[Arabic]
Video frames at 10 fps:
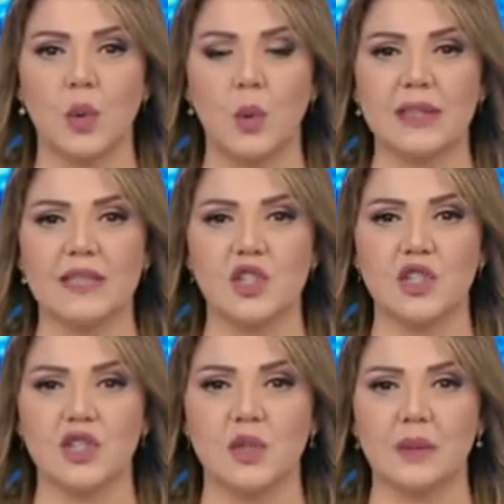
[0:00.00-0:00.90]
قوات
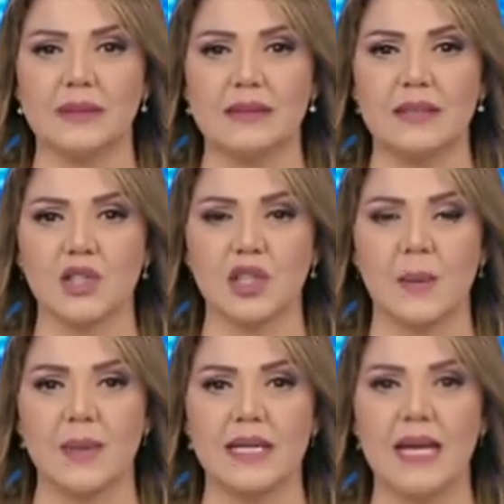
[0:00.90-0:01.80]
الجيش الوطني
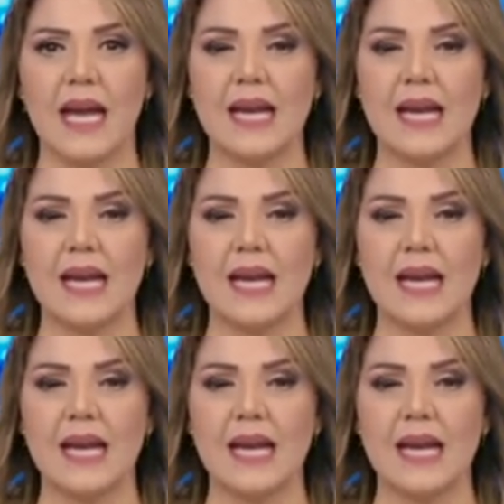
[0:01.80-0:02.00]
الشعبي